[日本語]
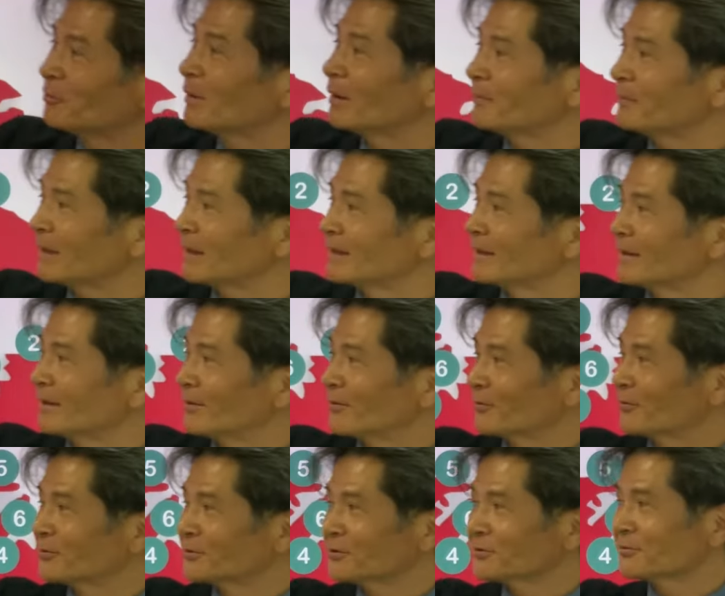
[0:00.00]
番目、
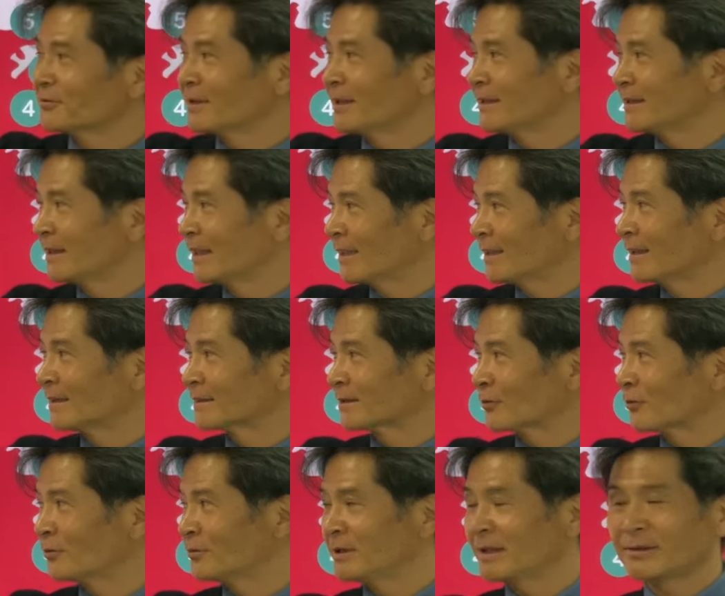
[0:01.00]
これちょっとね意外なんですけ
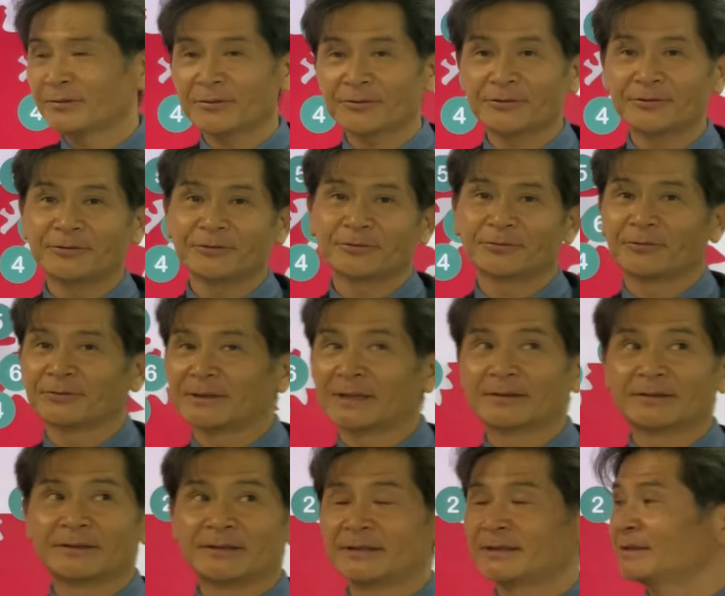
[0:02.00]
ど、オリエント急行
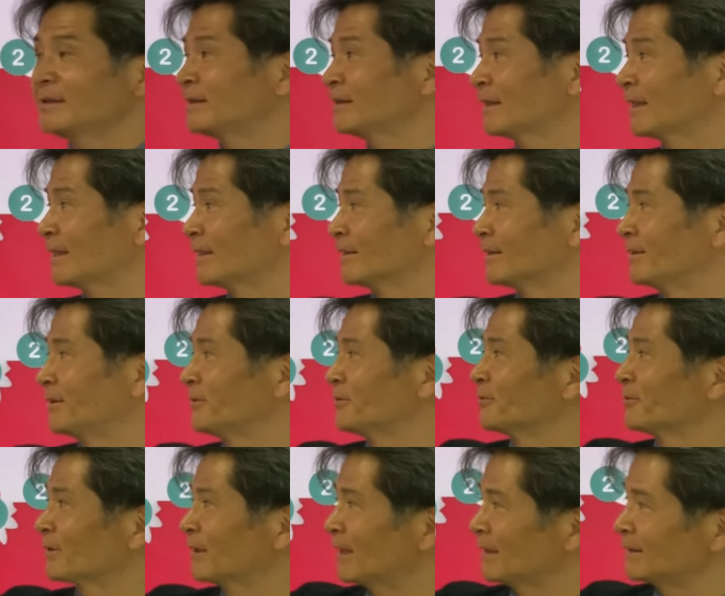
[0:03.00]
殺人事件っていう
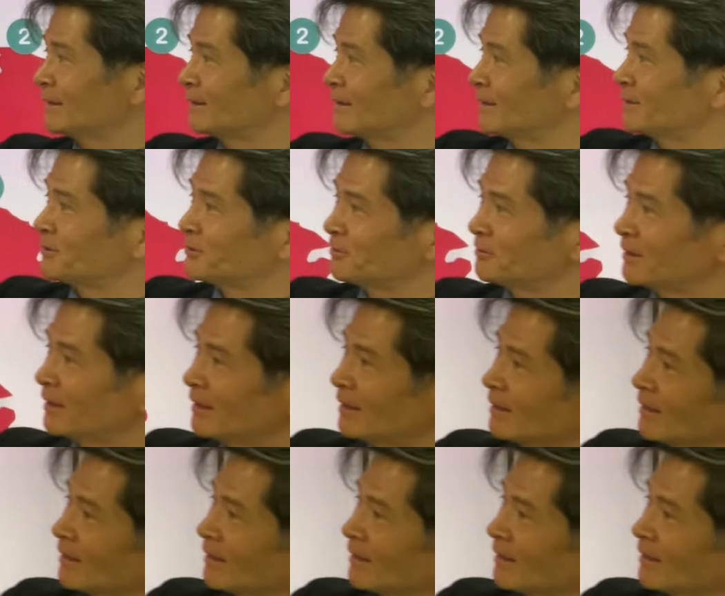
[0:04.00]
のが2017